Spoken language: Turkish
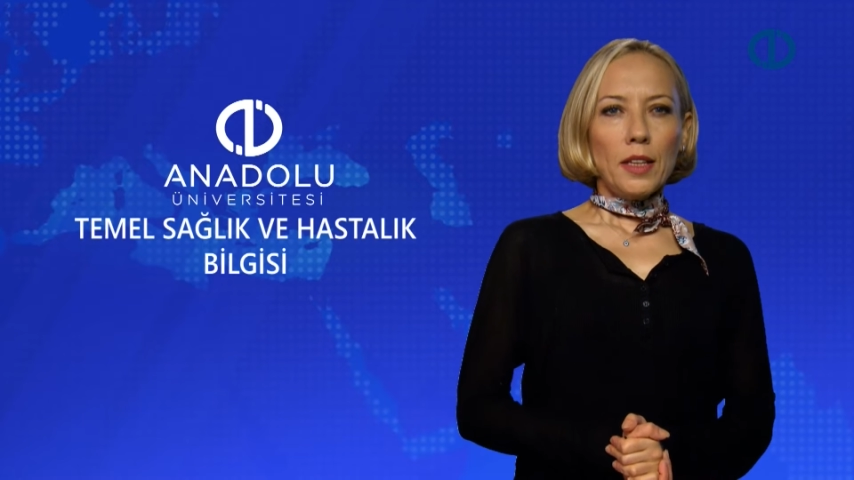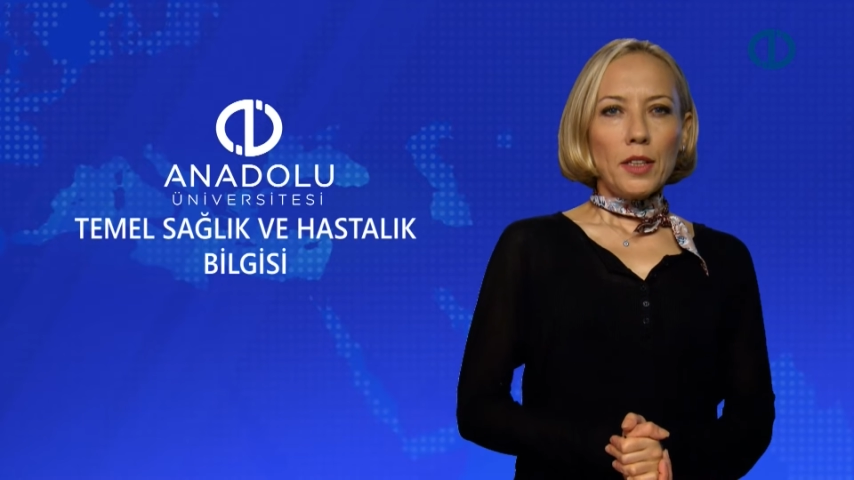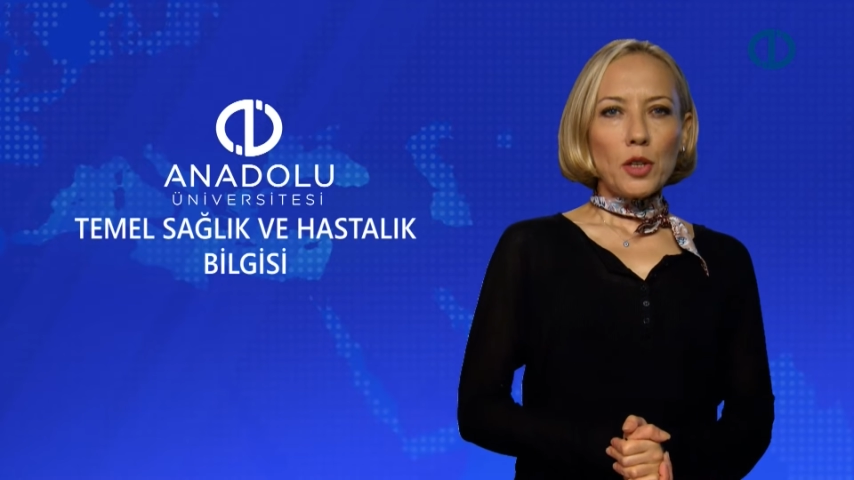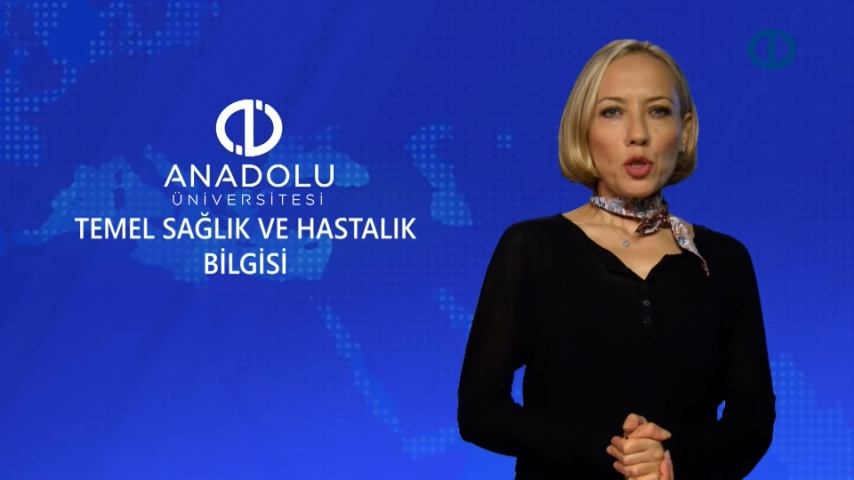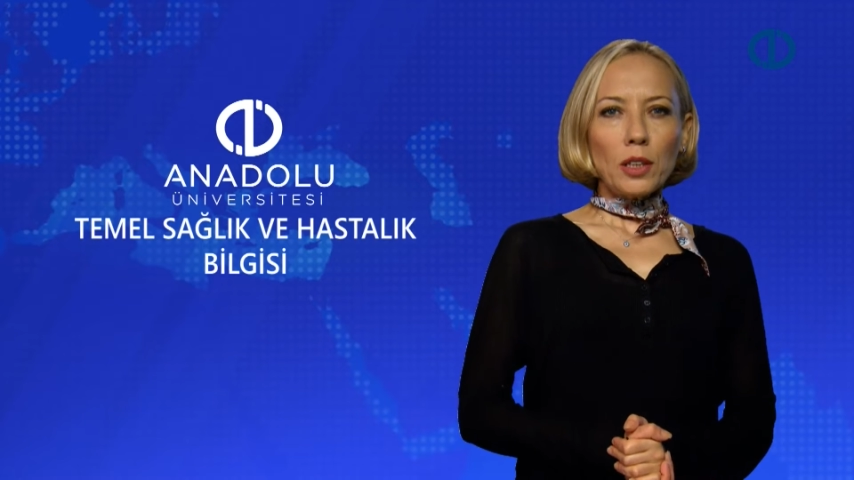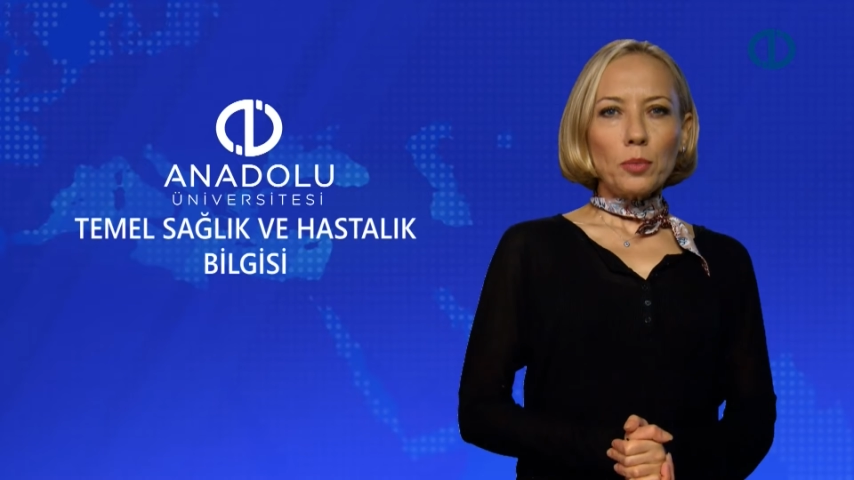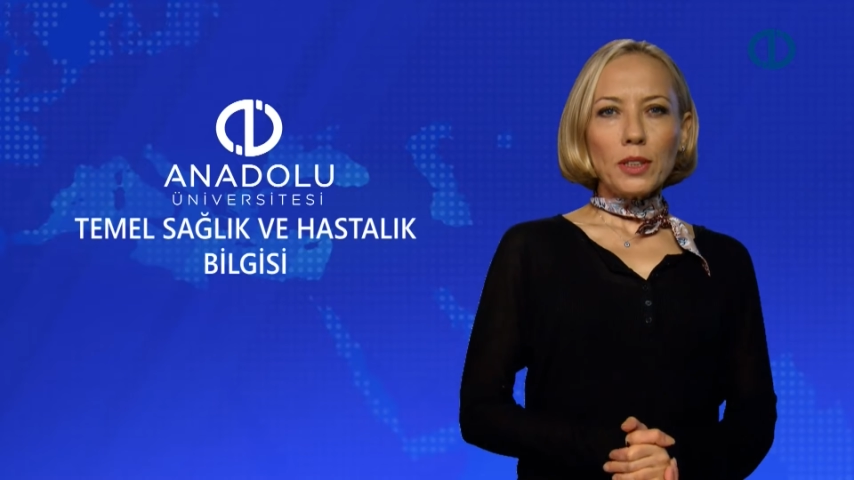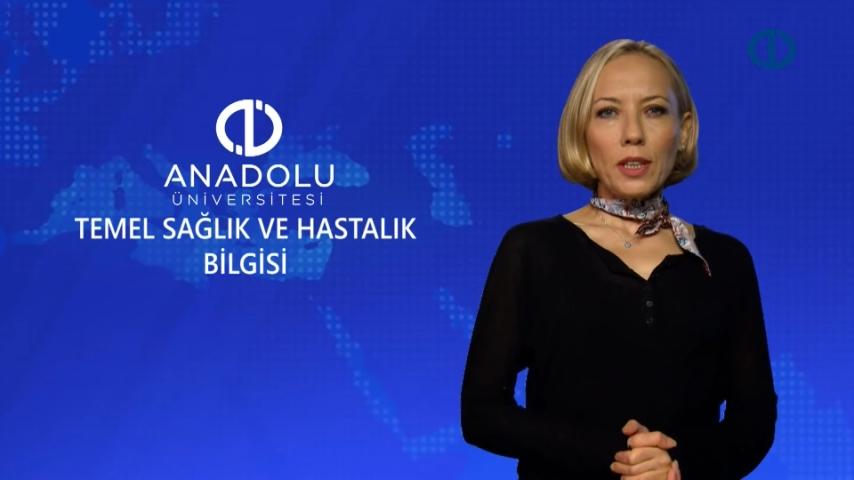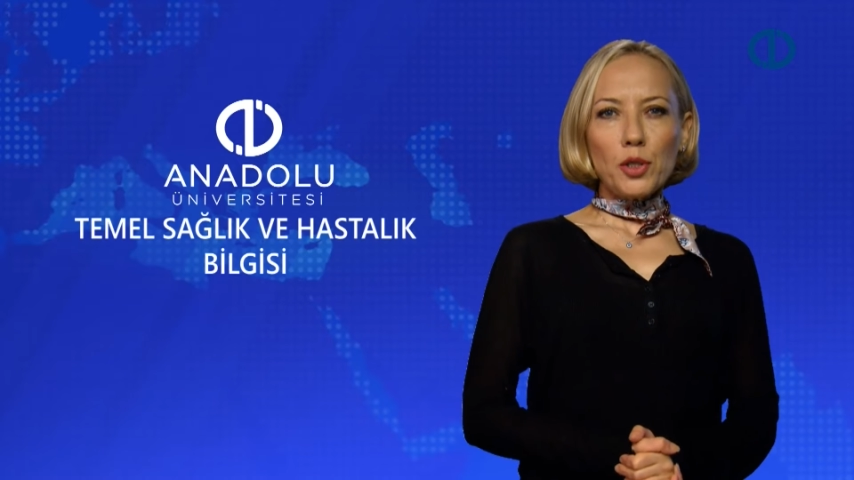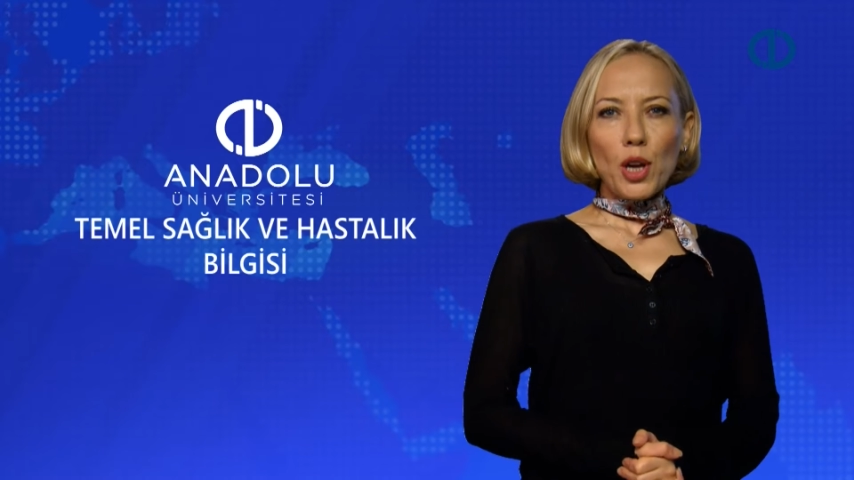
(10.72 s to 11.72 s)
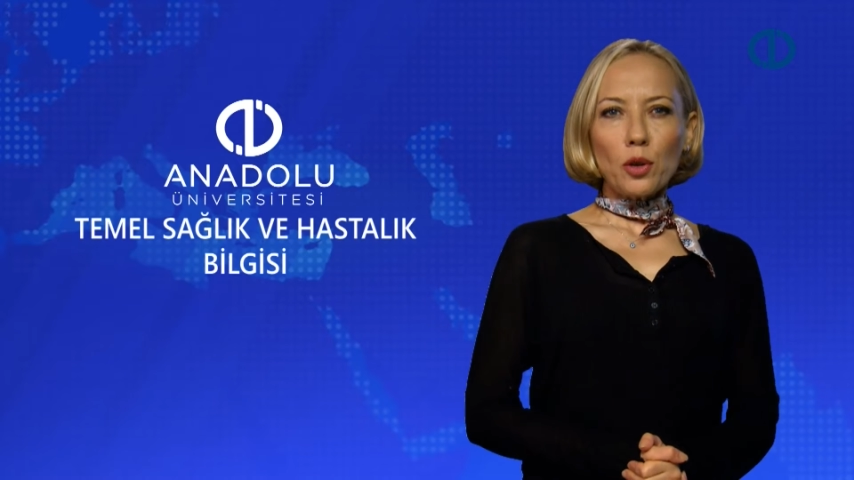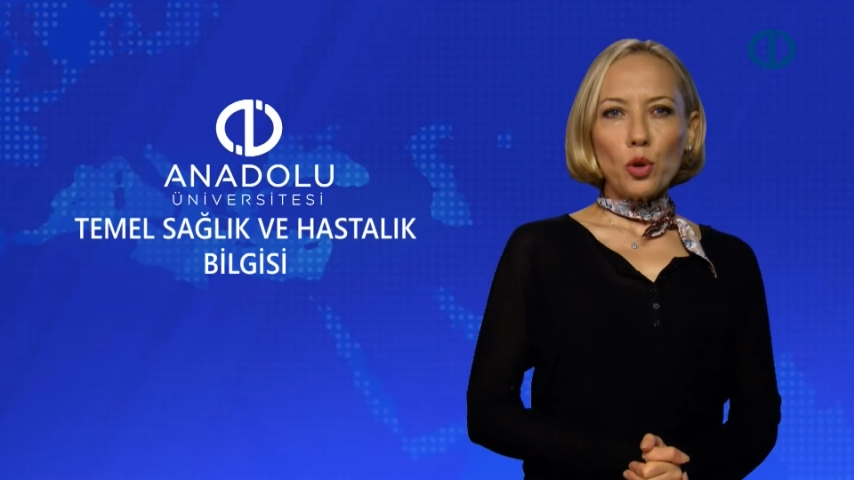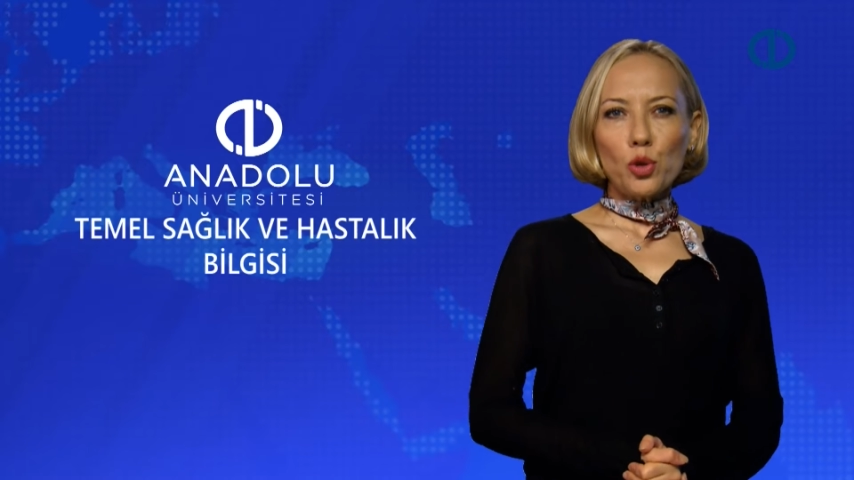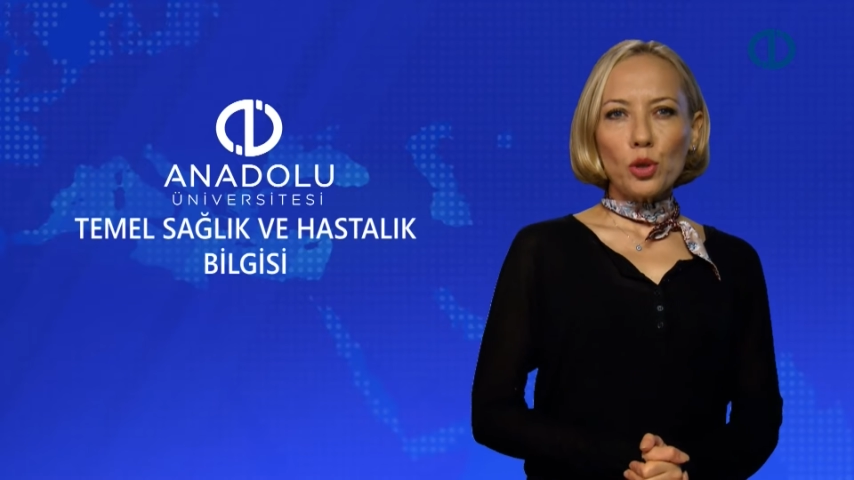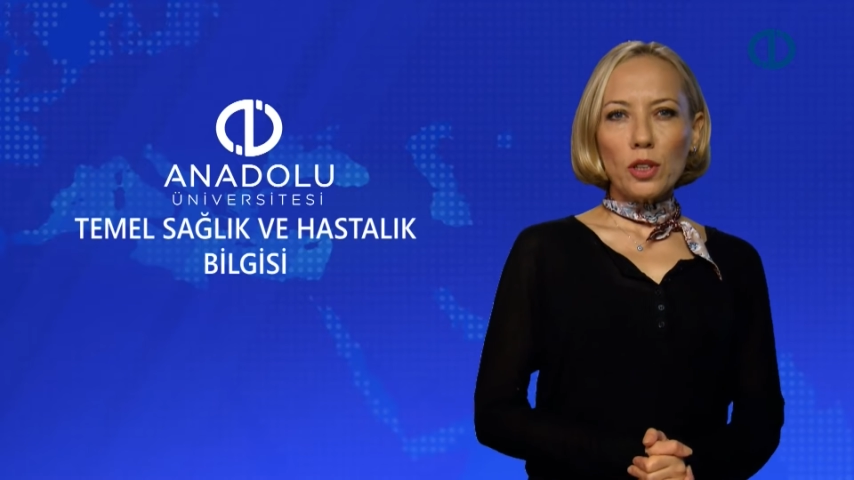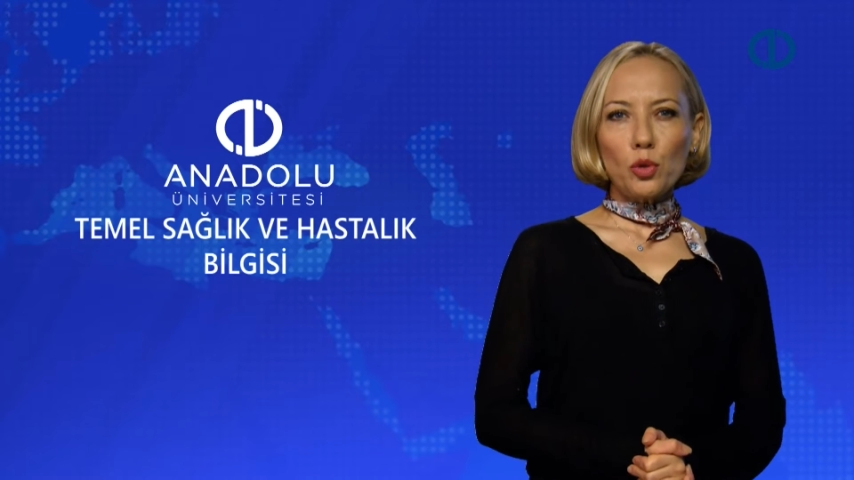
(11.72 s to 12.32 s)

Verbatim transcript: Yaşlanma, değişen koşullara